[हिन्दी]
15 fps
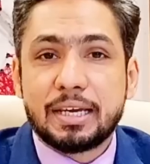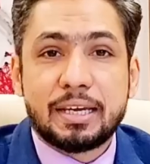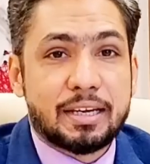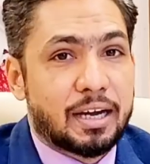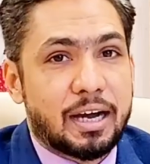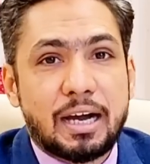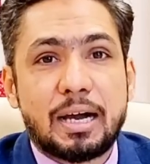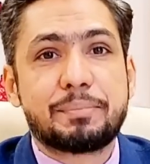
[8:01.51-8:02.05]
है
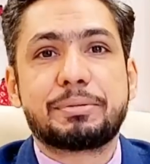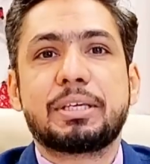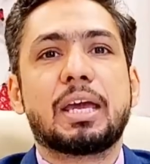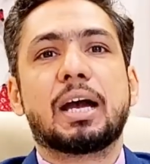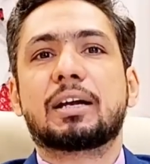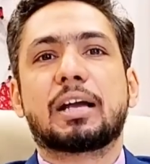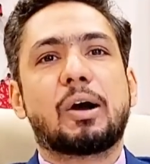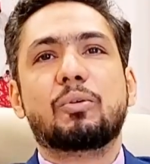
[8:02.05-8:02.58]
आप ये
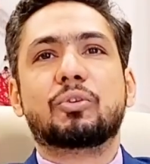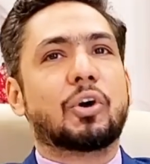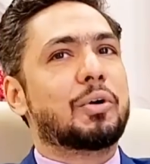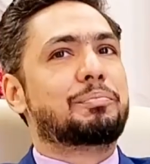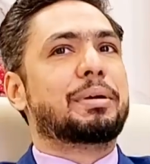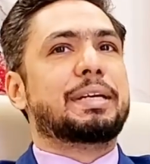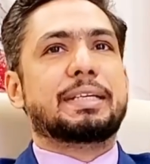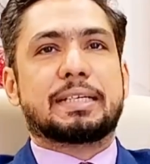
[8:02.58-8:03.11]
अकाउंट
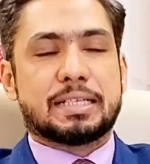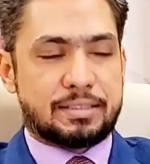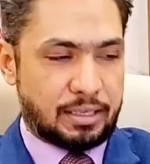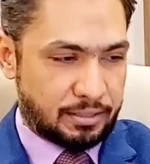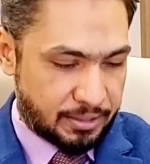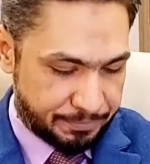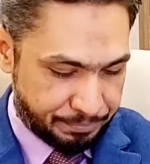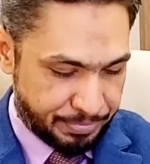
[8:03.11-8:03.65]
ओपन नहीं कर
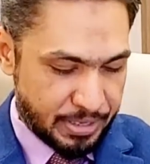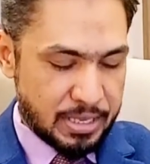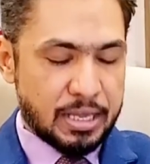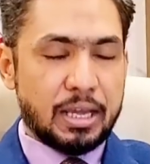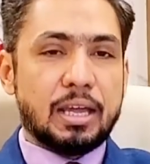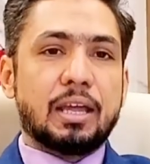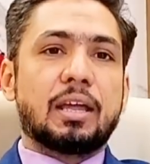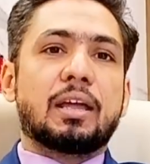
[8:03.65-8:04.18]
सकते
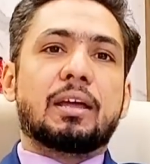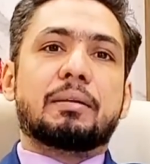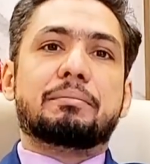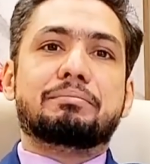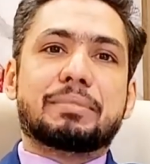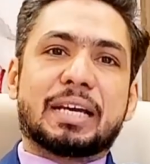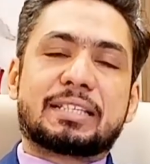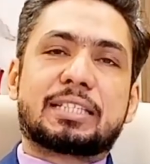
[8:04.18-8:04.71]

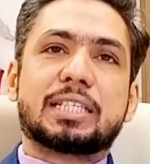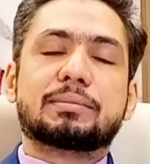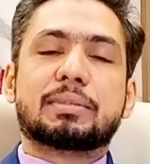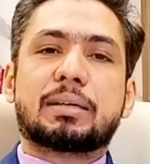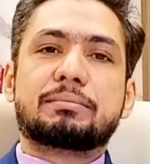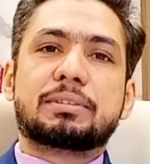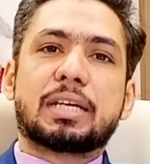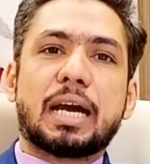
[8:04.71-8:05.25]

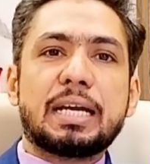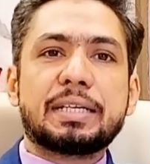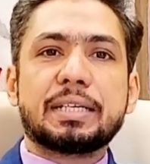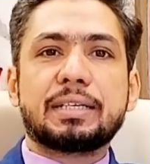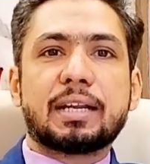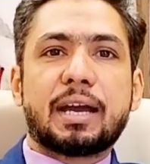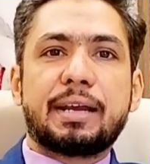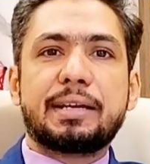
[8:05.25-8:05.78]
मैक्सिमम
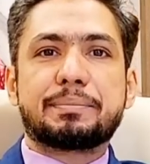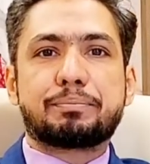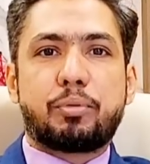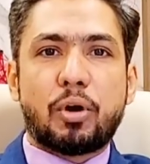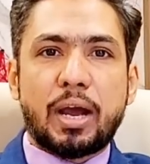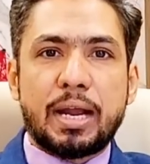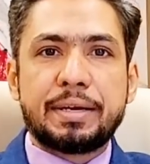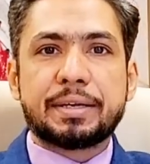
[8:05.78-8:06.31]

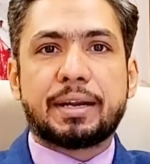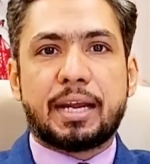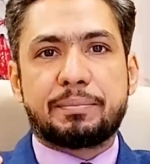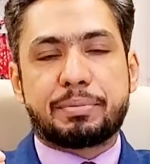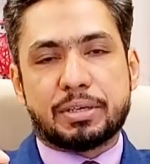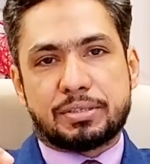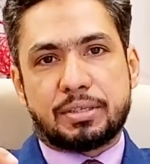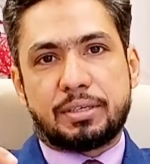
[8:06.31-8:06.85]
99.9
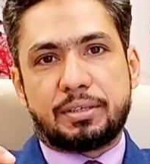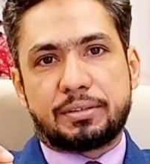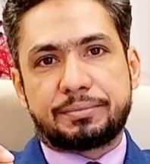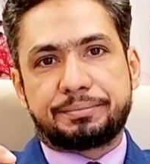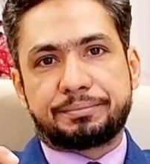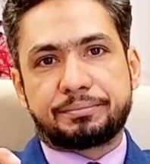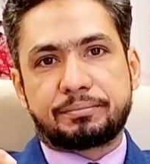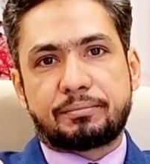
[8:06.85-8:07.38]
परसेंट
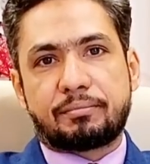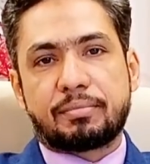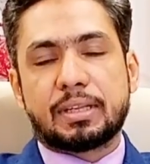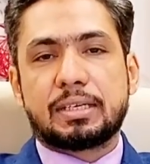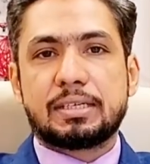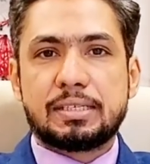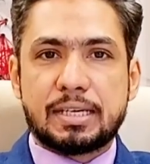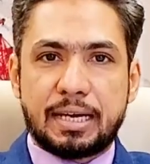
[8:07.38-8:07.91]

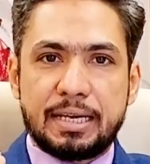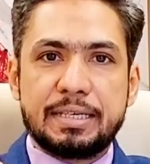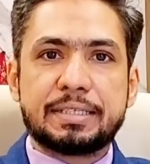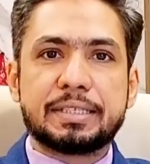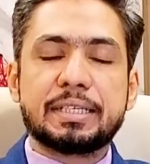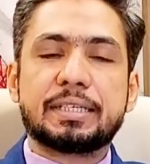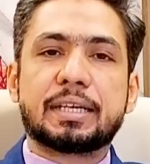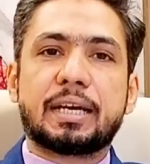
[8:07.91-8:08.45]

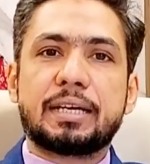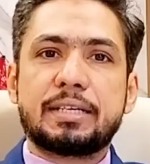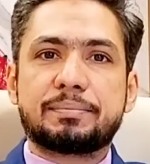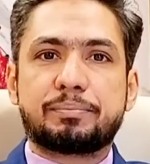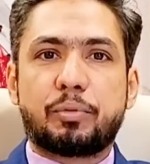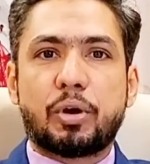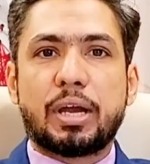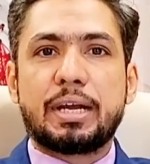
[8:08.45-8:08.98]
99.9
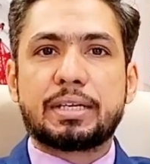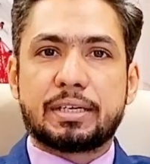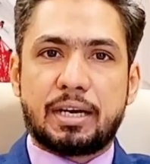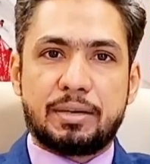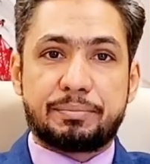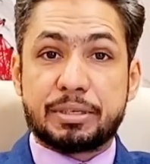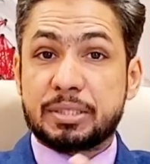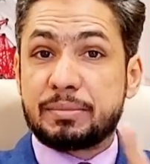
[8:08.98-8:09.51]

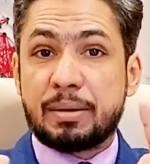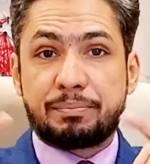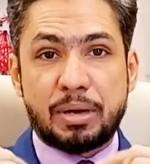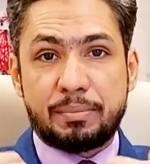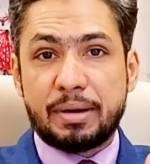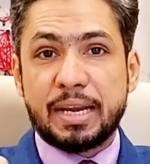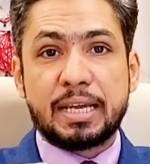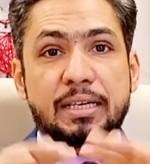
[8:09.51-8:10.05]
परसेंट आप
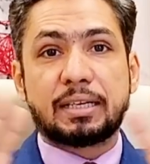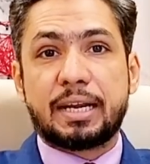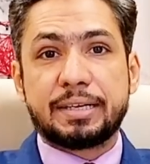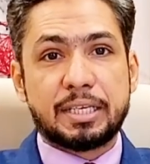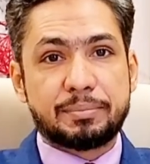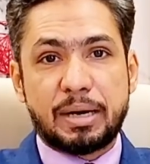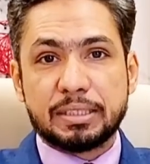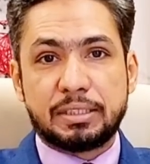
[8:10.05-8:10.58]
हमारे क्लाइंट
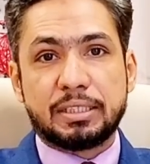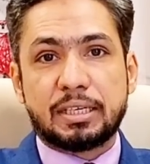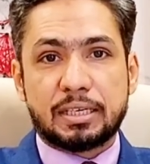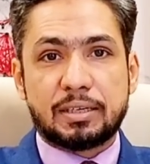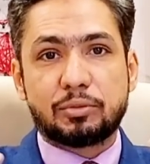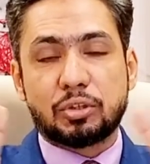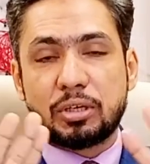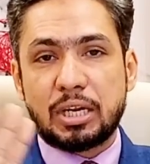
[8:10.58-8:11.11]
की बात नहीं कर
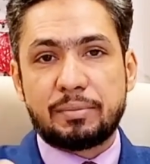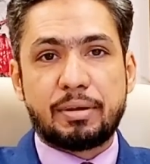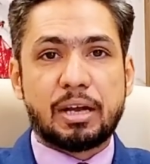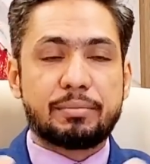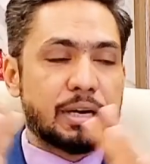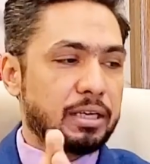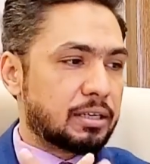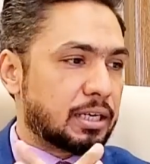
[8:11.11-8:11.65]
रहे हो तो अल्लाह पाक
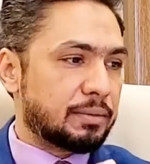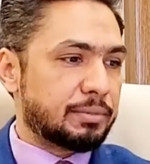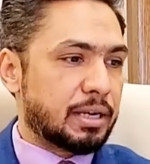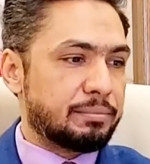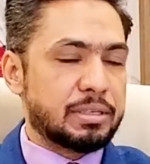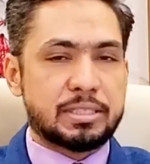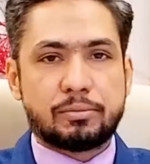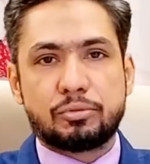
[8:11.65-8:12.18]
का बड़ा करम है
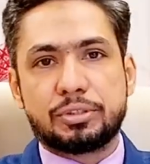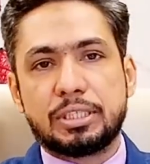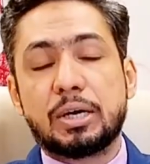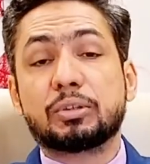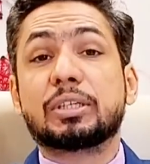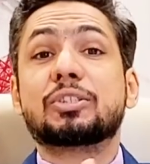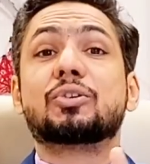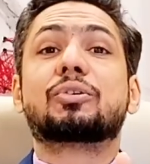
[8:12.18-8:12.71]
हमने सबको दिया
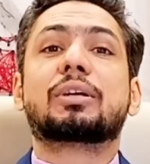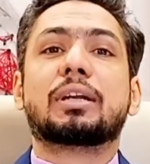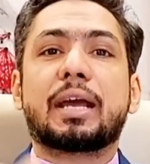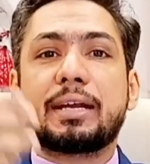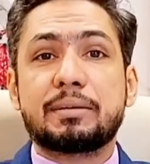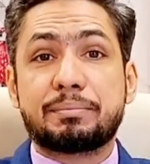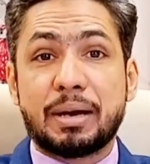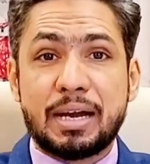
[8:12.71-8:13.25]
होता है जो
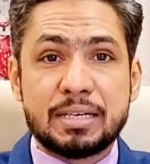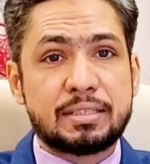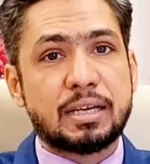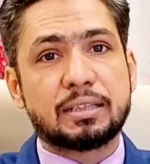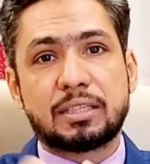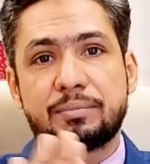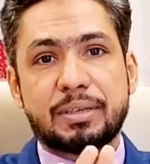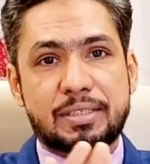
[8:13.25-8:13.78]
क्लाइंट बाहर से
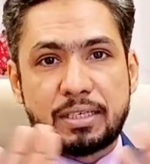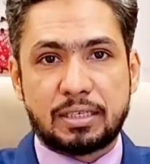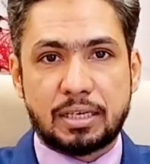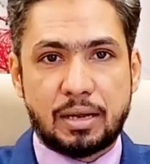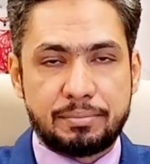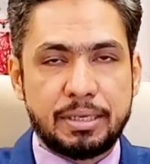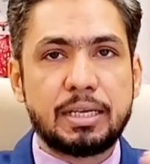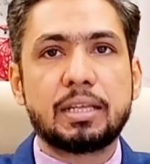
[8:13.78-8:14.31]
आता है मैं का
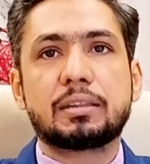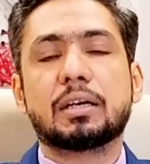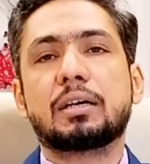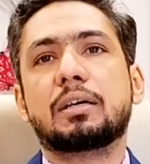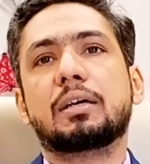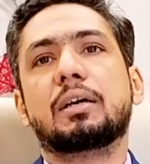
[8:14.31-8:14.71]
नाम नहीं लेता